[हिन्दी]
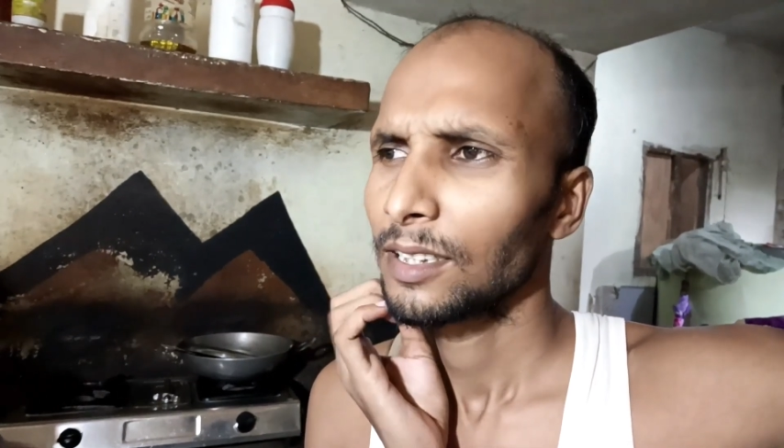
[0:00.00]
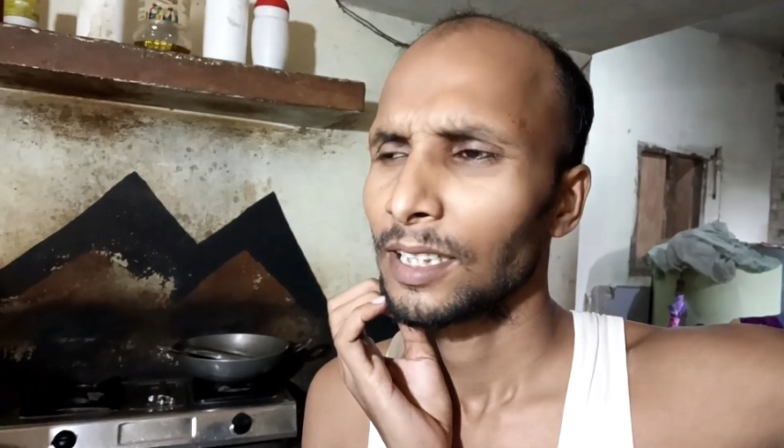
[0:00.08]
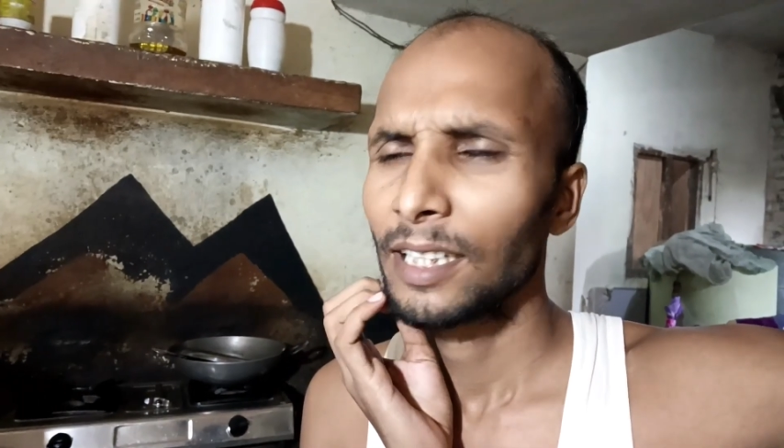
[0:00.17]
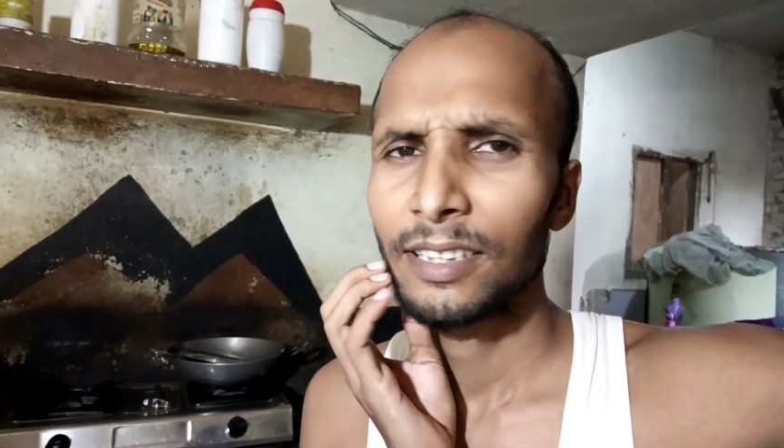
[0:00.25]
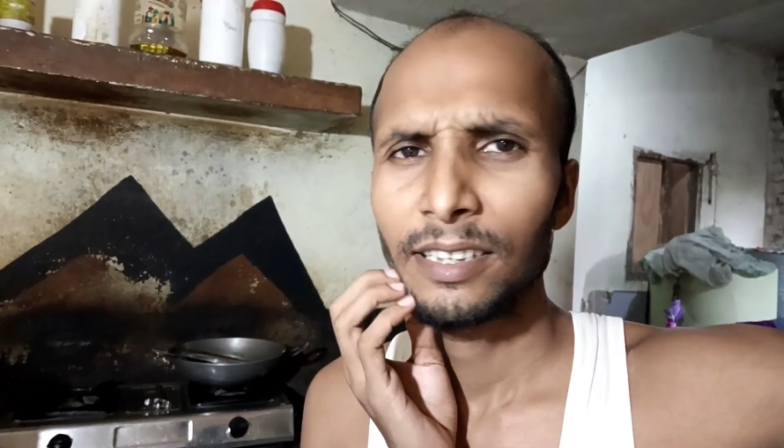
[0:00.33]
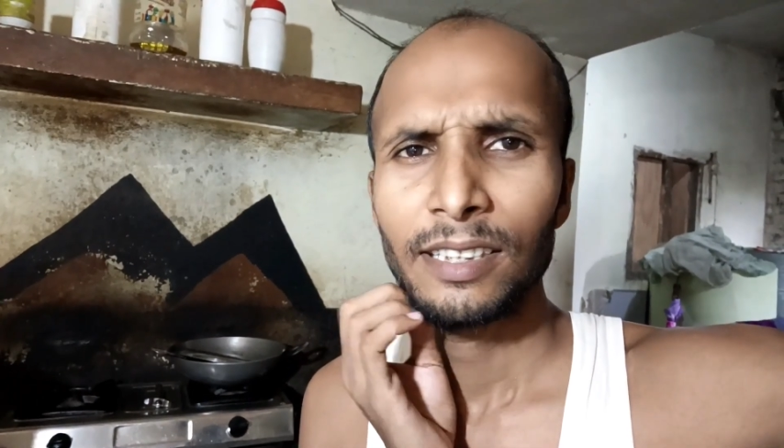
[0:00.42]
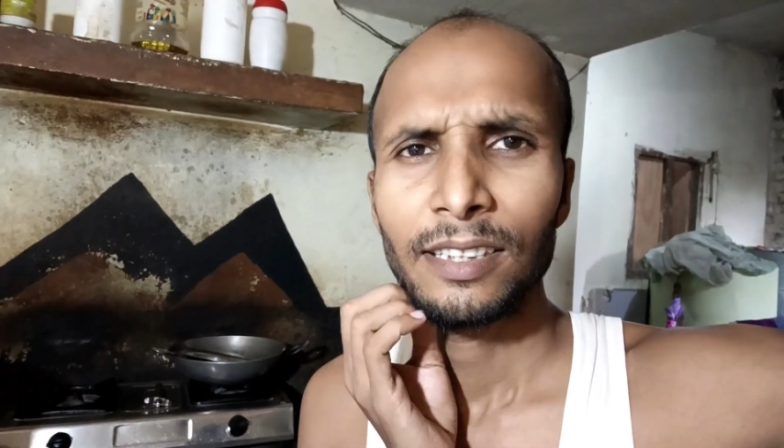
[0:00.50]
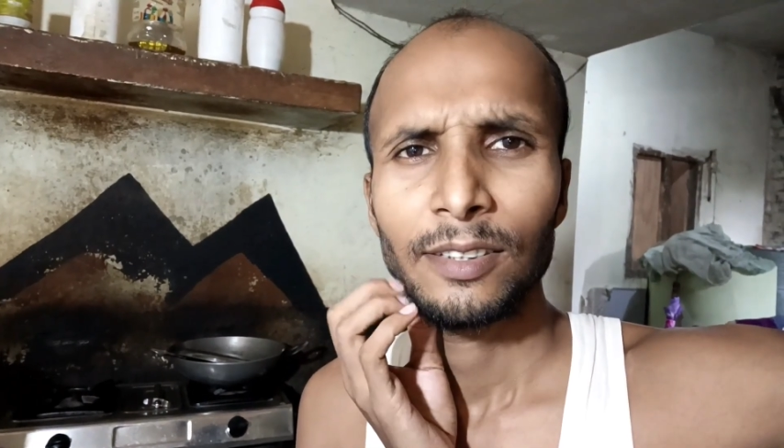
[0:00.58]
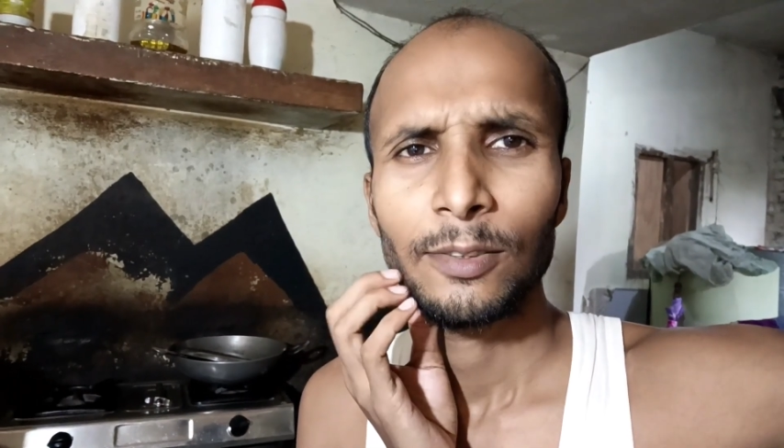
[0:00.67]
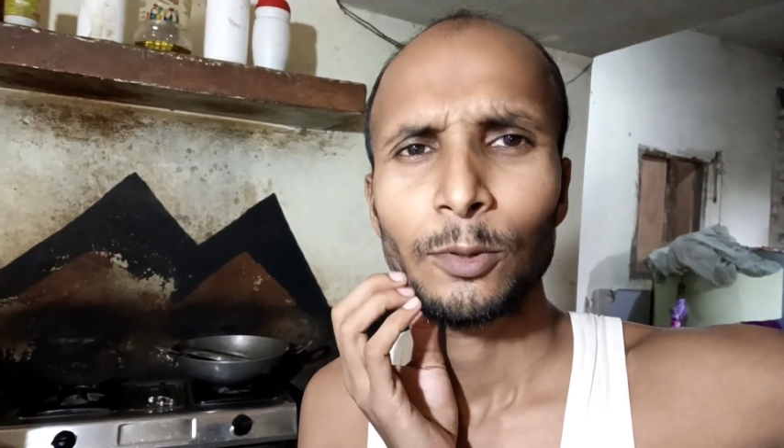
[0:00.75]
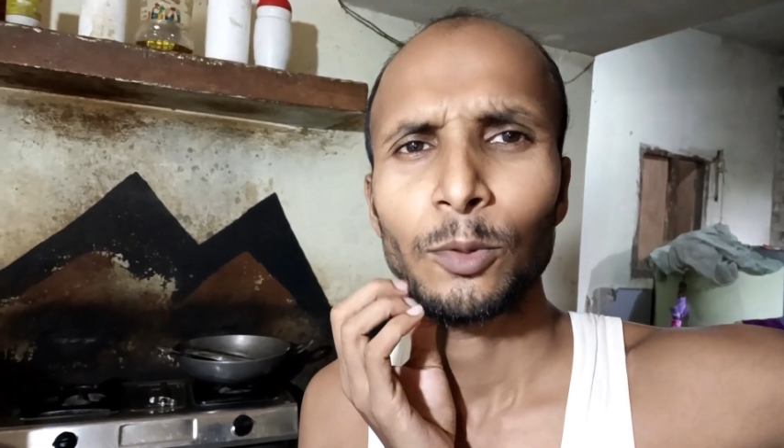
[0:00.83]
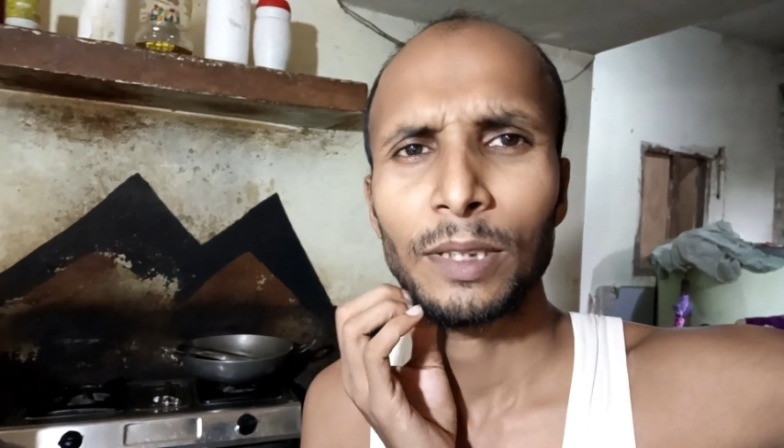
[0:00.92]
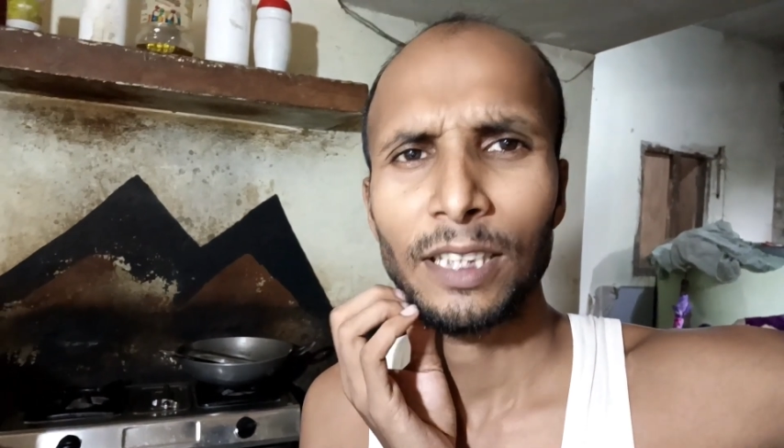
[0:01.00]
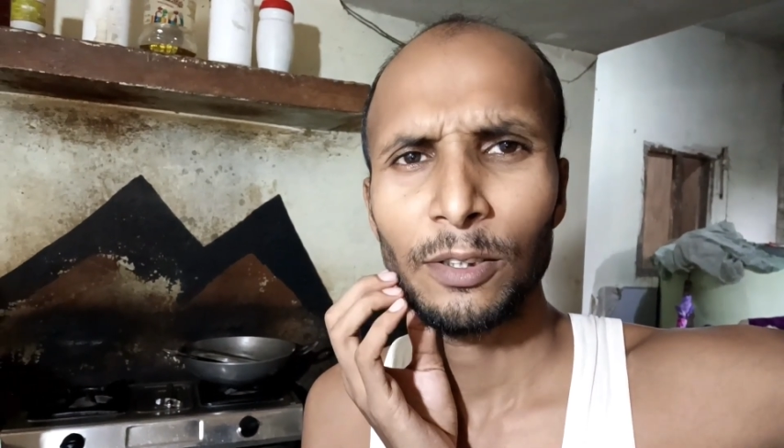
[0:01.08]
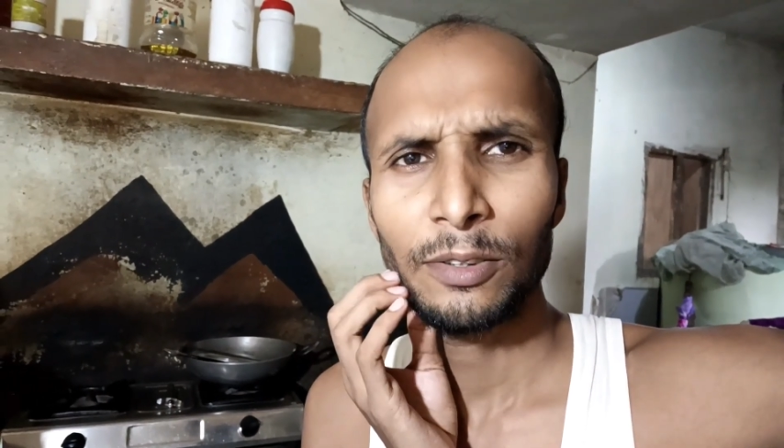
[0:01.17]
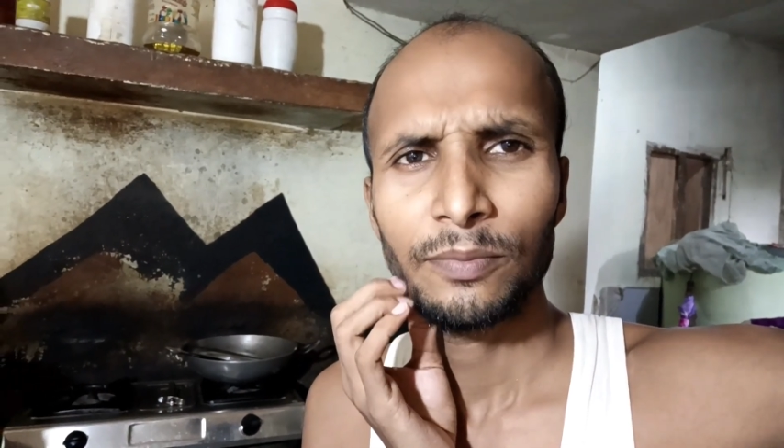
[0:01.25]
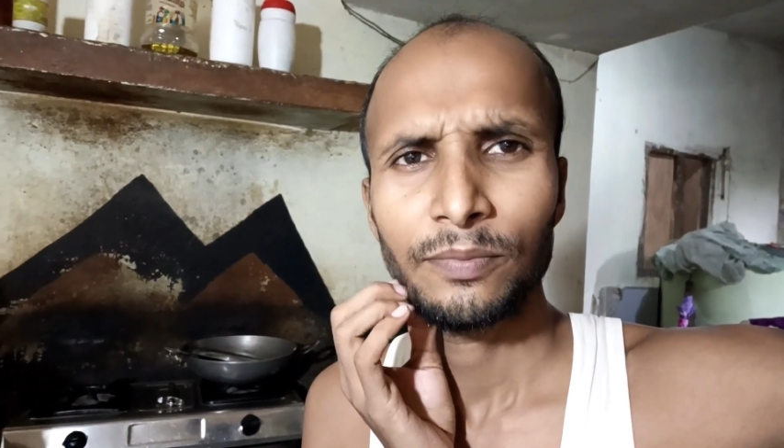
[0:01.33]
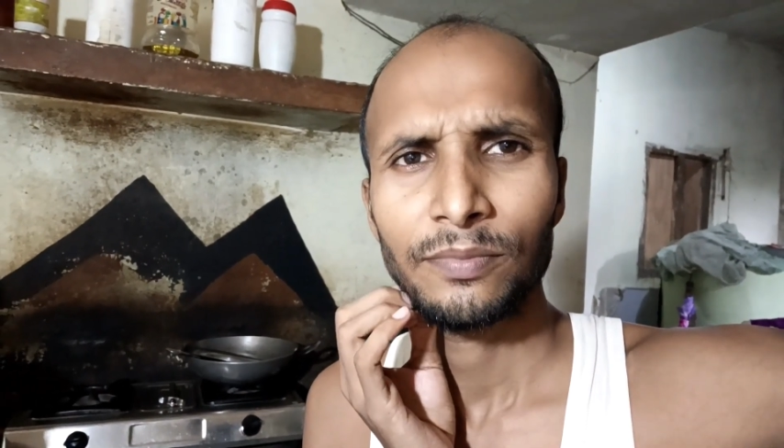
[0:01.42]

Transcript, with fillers: हाँ जी तुम बताओ